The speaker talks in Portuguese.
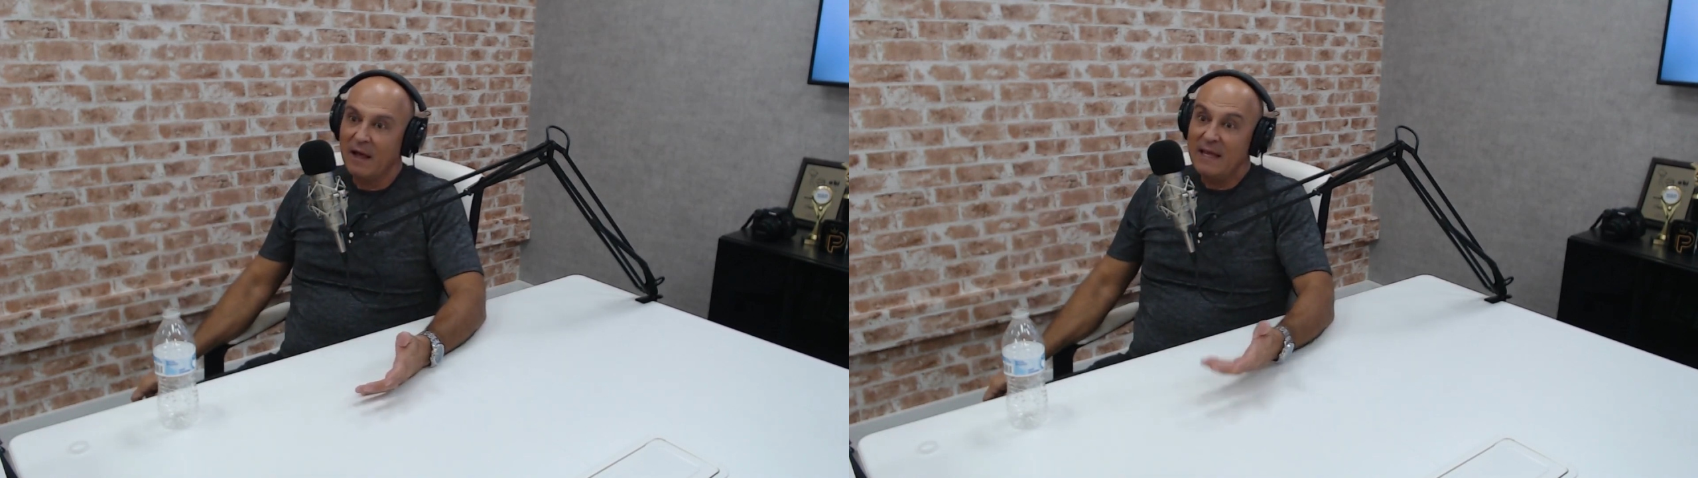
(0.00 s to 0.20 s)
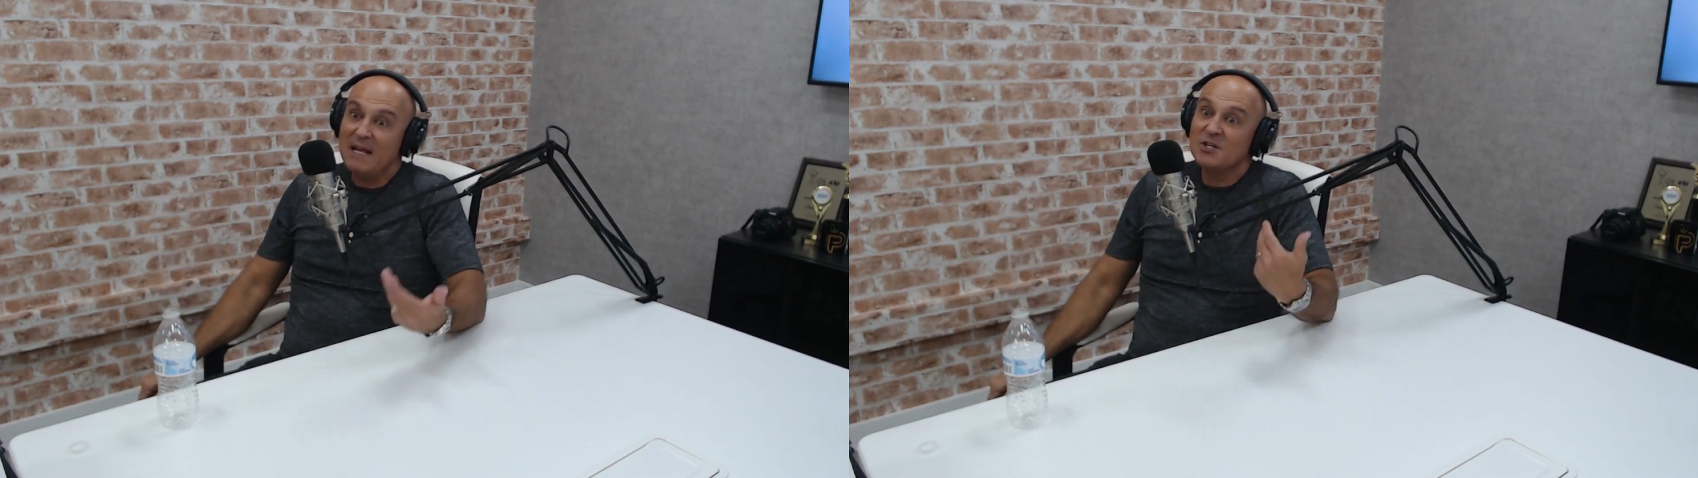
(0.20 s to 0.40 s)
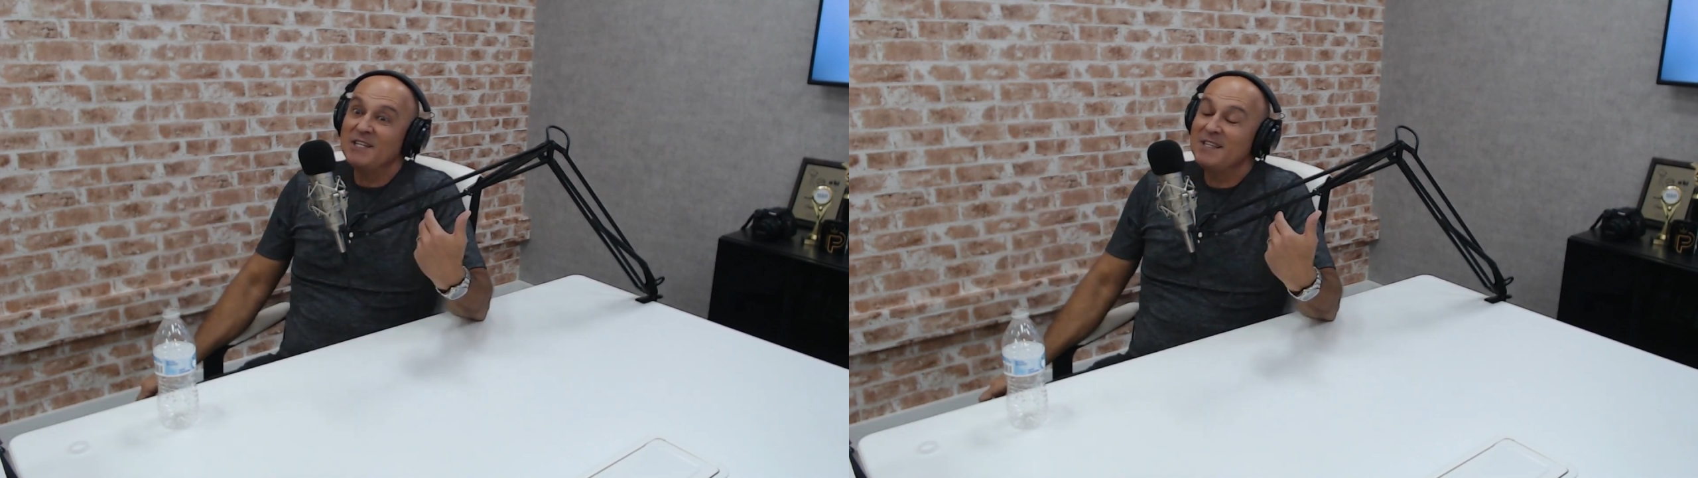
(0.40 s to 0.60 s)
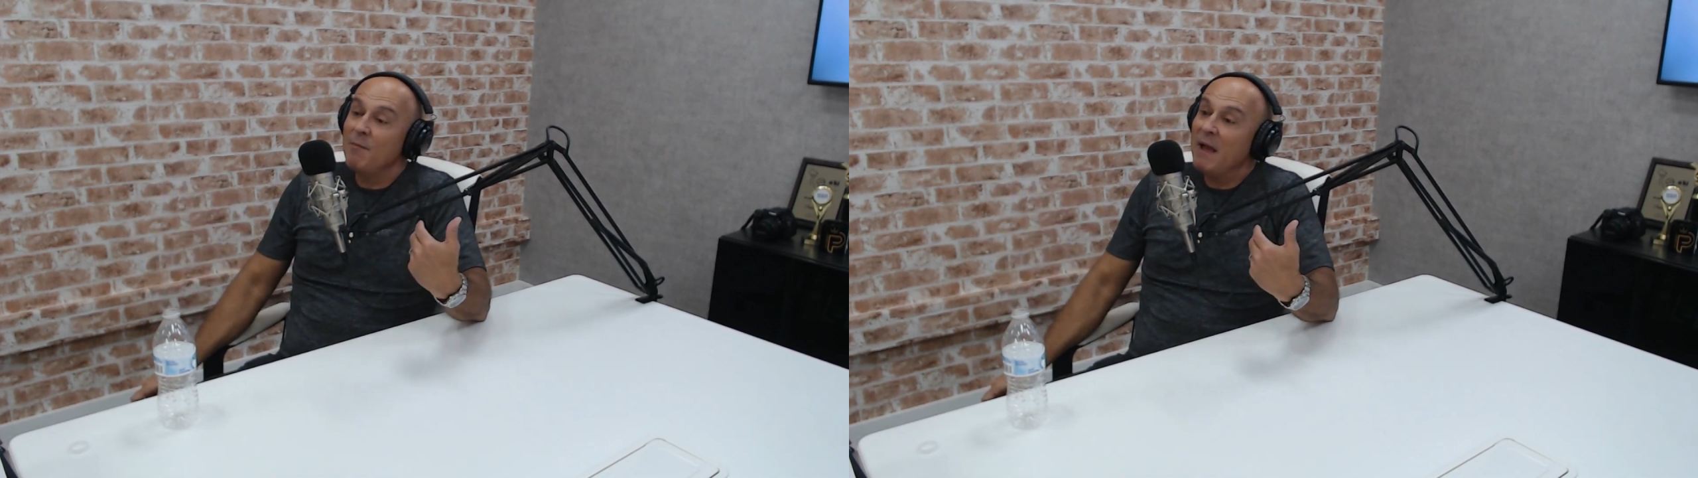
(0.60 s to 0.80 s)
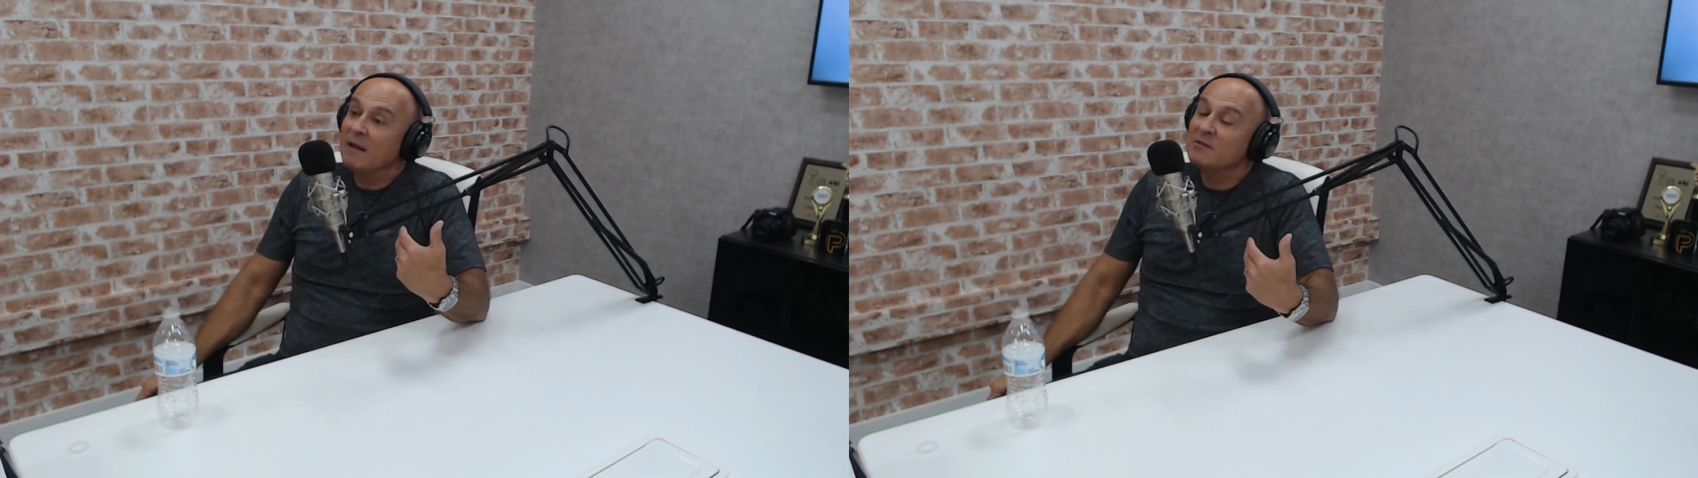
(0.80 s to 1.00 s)
E a gente
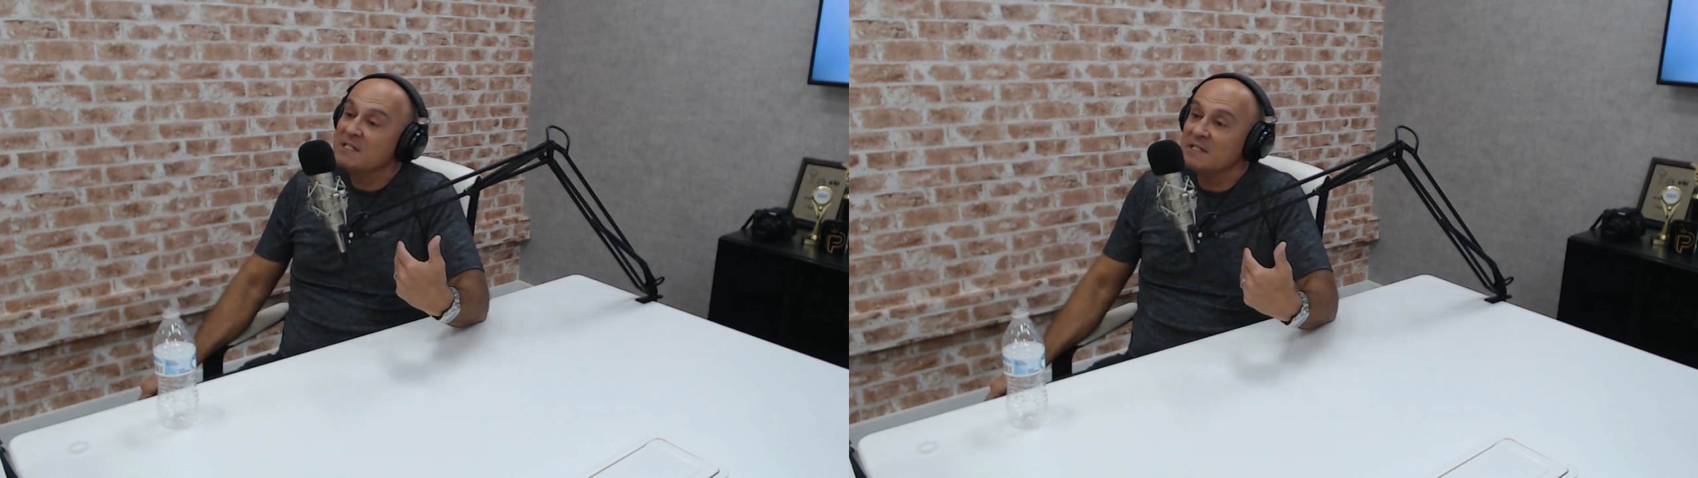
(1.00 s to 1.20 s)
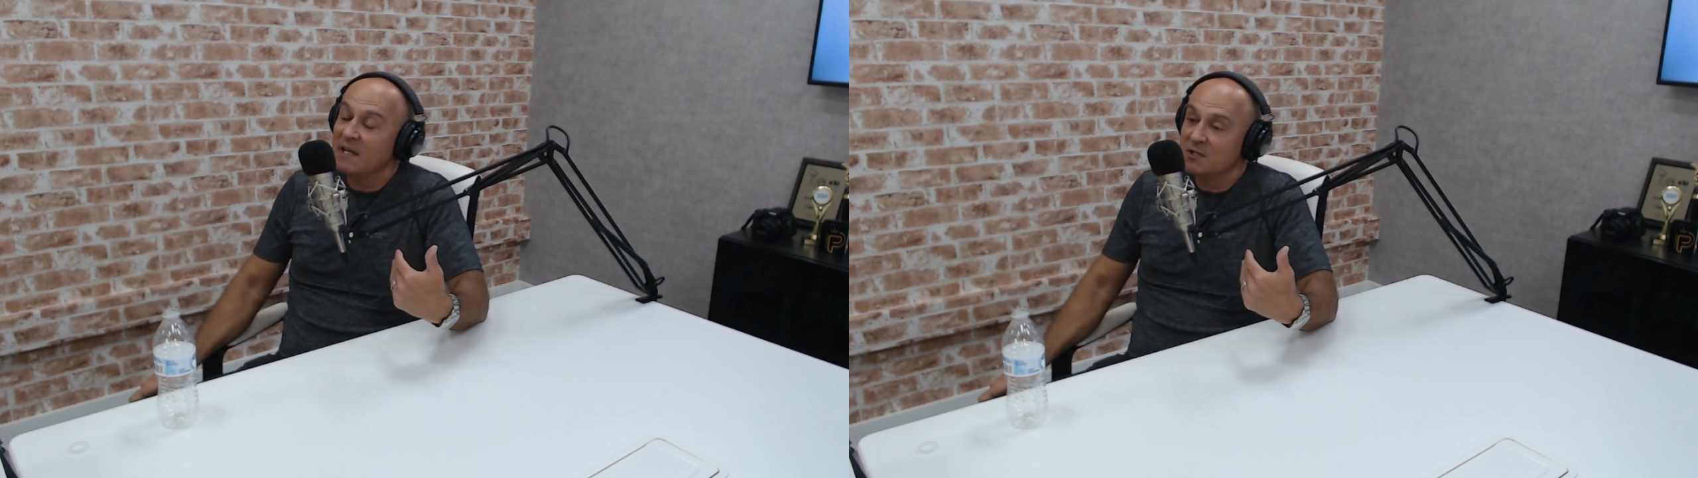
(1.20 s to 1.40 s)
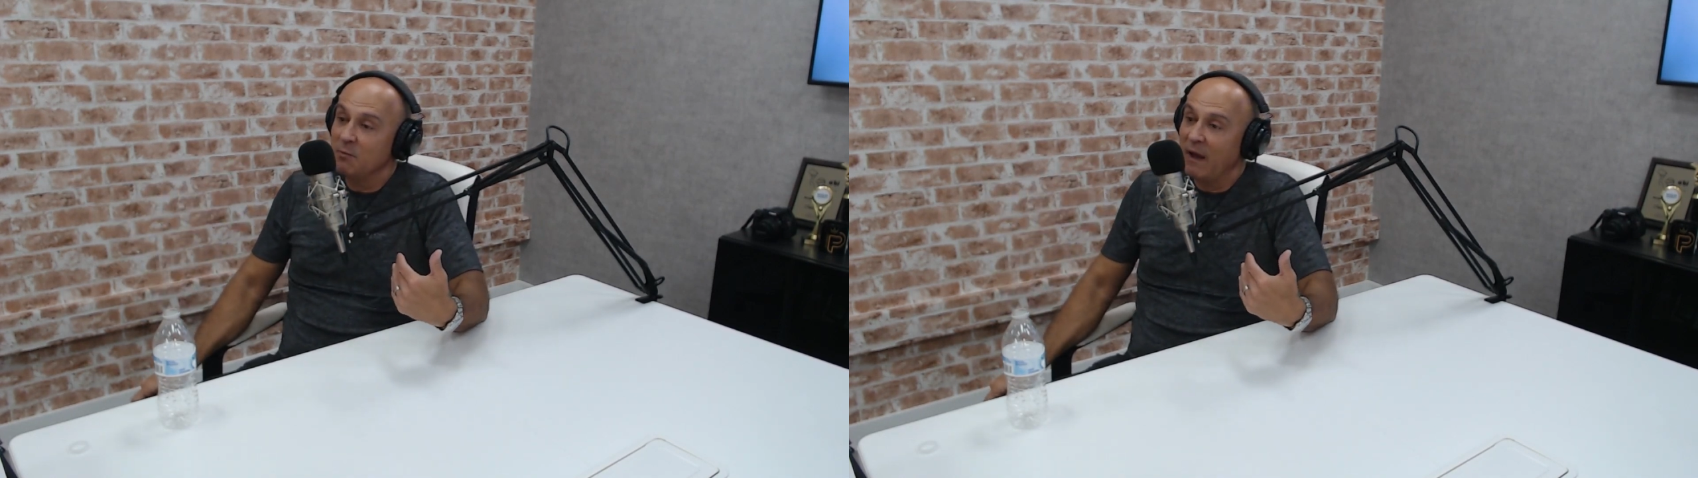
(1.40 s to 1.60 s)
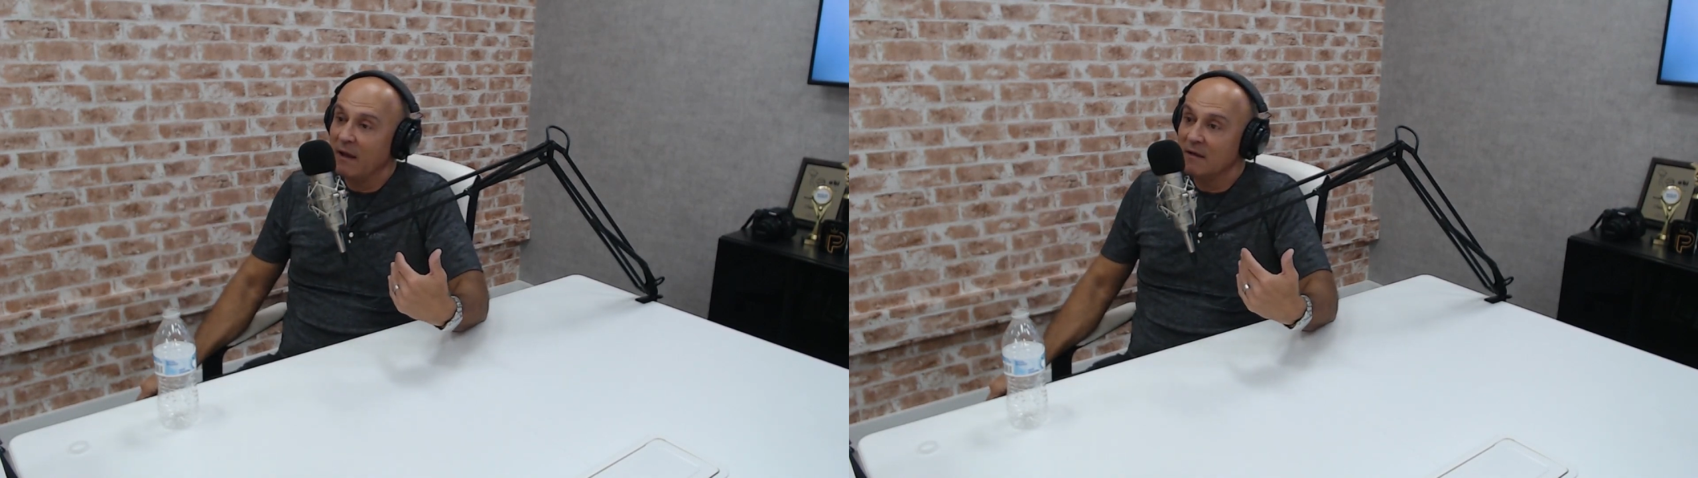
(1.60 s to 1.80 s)
também não se sente bem.